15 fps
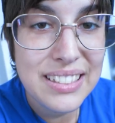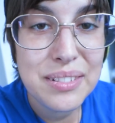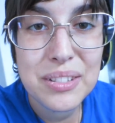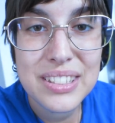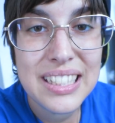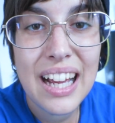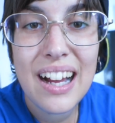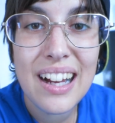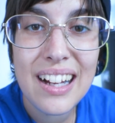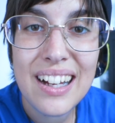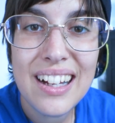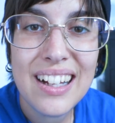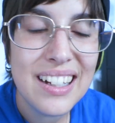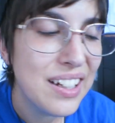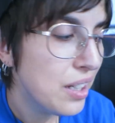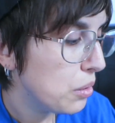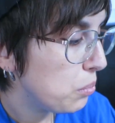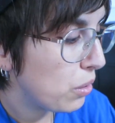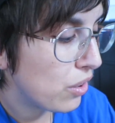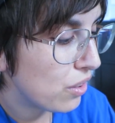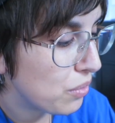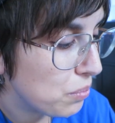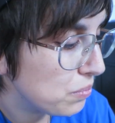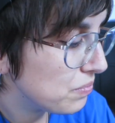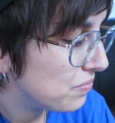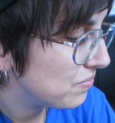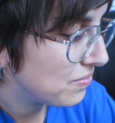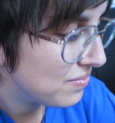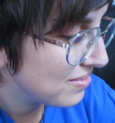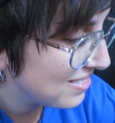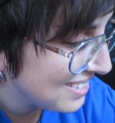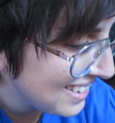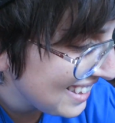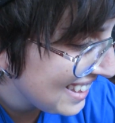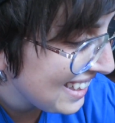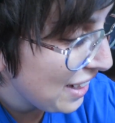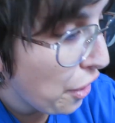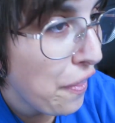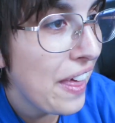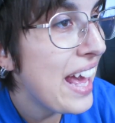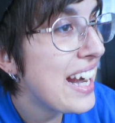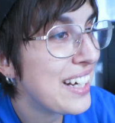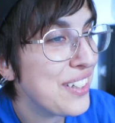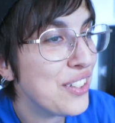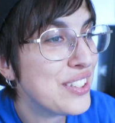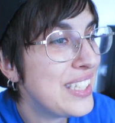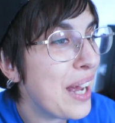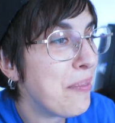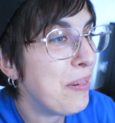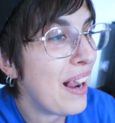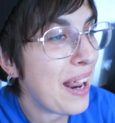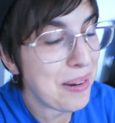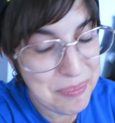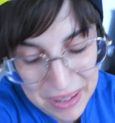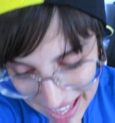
e, o sea, por Joder, no sé hablar,